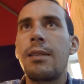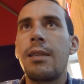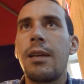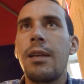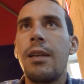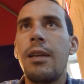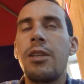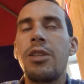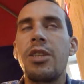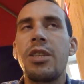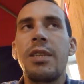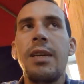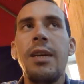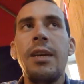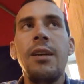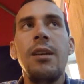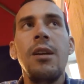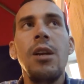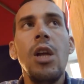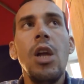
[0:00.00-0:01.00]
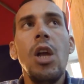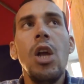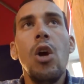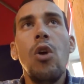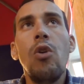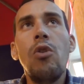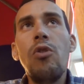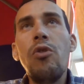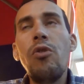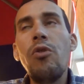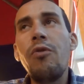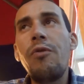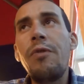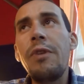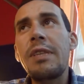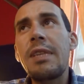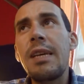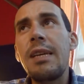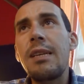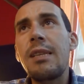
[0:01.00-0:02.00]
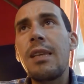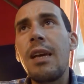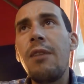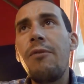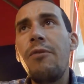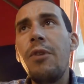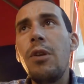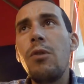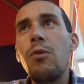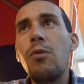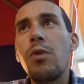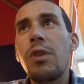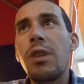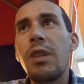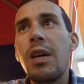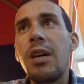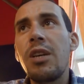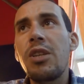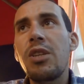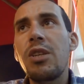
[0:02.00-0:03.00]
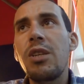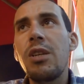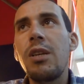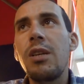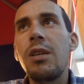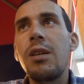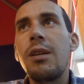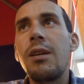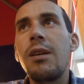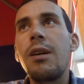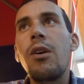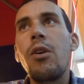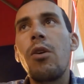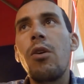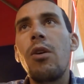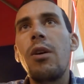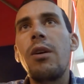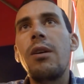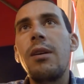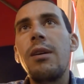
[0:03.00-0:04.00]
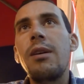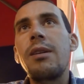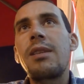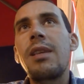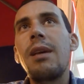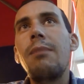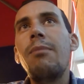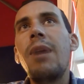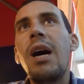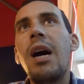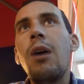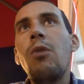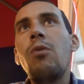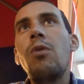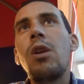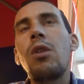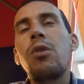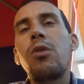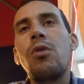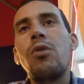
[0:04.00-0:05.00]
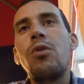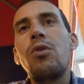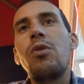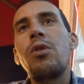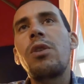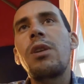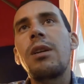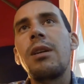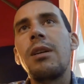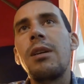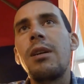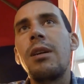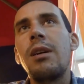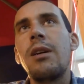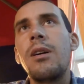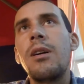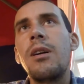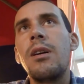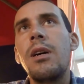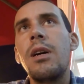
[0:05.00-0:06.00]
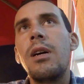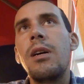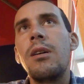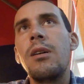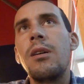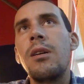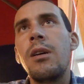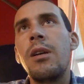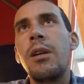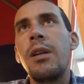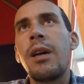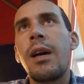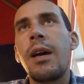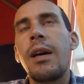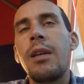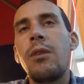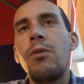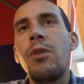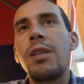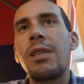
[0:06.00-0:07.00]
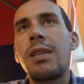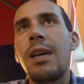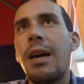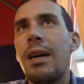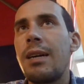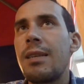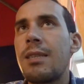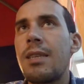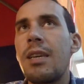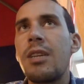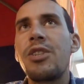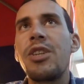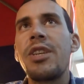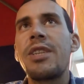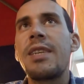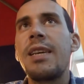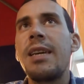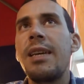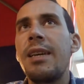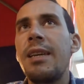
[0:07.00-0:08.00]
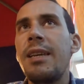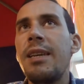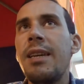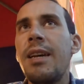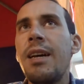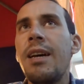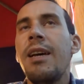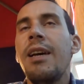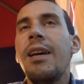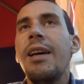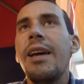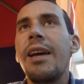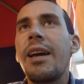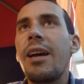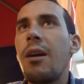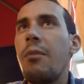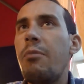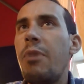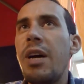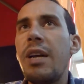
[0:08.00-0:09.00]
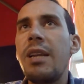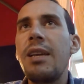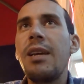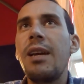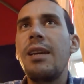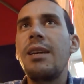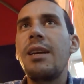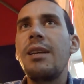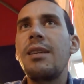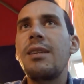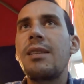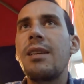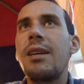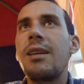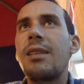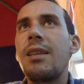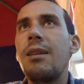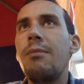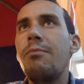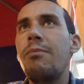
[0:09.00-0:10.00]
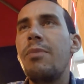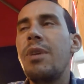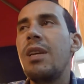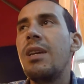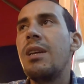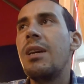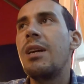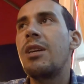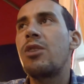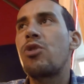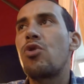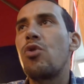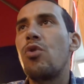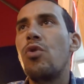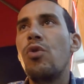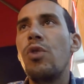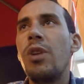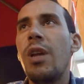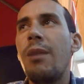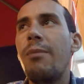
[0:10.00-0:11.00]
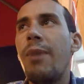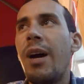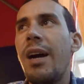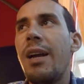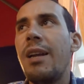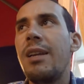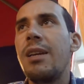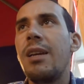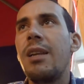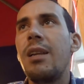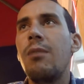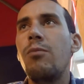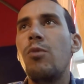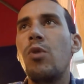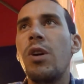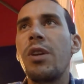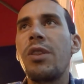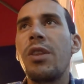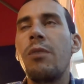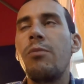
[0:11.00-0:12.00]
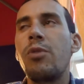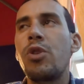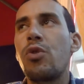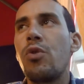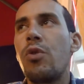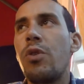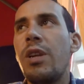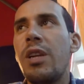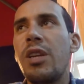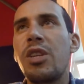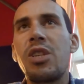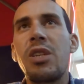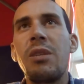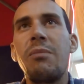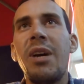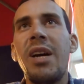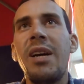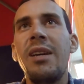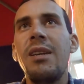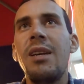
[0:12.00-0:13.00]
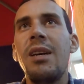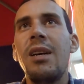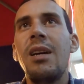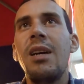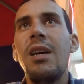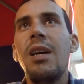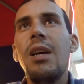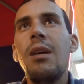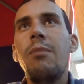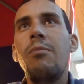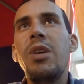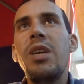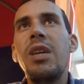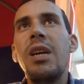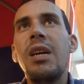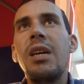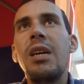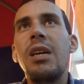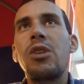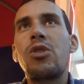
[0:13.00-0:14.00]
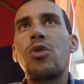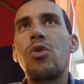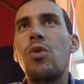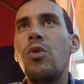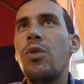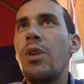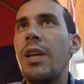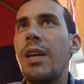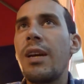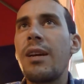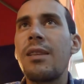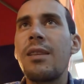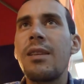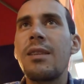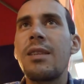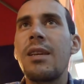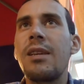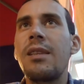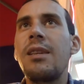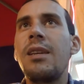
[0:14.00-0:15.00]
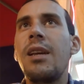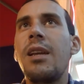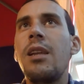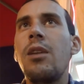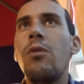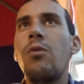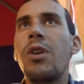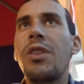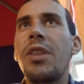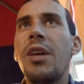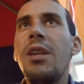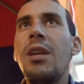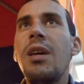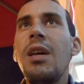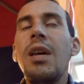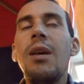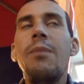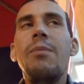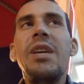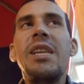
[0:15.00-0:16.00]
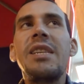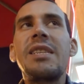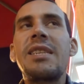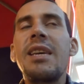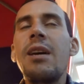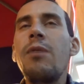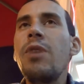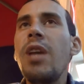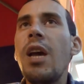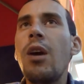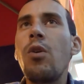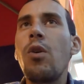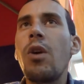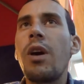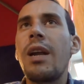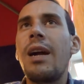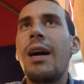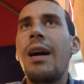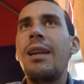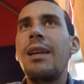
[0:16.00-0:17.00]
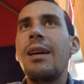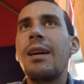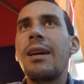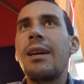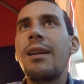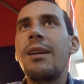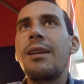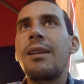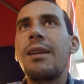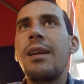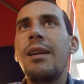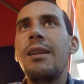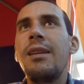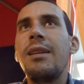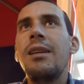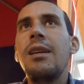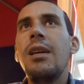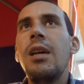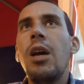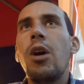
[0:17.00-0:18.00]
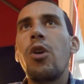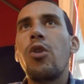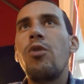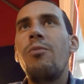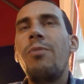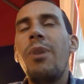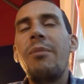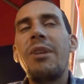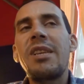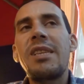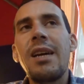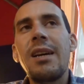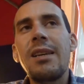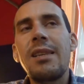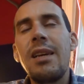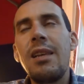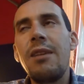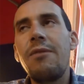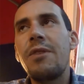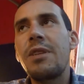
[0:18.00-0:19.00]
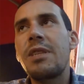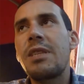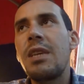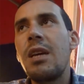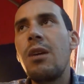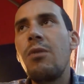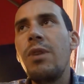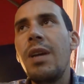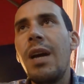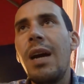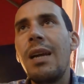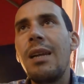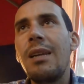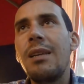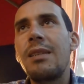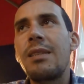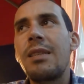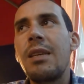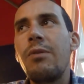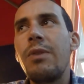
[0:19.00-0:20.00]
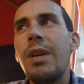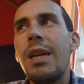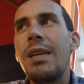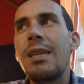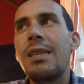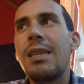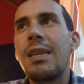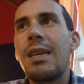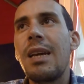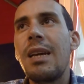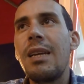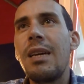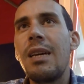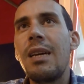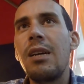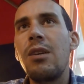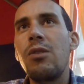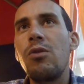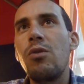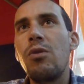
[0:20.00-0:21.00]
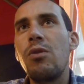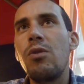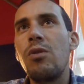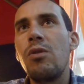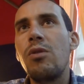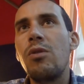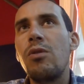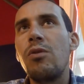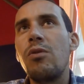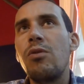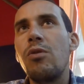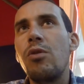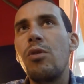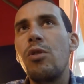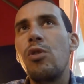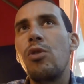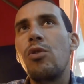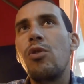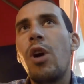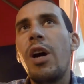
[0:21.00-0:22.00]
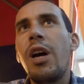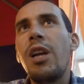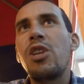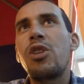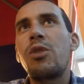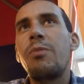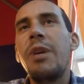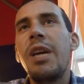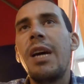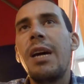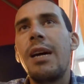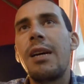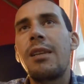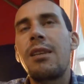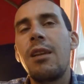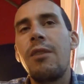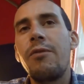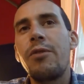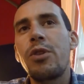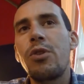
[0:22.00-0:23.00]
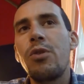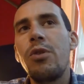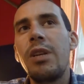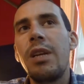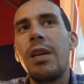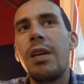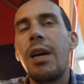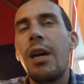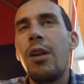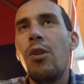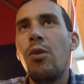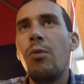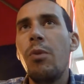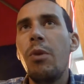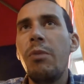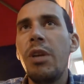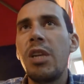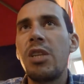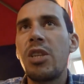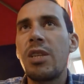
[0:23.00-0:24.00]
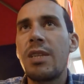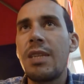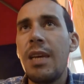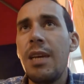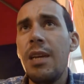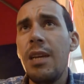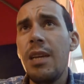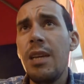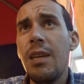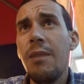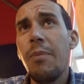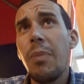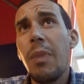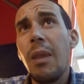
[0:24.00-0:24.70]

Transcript: استقلال الجزائر وفي سنة 2012 آه، تم أول ظهور آه، لقنوات خاصة جزائرية إخبارية يعني تهتم بالشؤون المحلية للمواطن بالشؤون الاجتماعية بالشؤون الاقتصادية للوطن من زاوية أخرى على غرار يعني ربما تختلف الزاوية على الزاوية التي كان يعالج بها التلفزيون العمومي الجزائري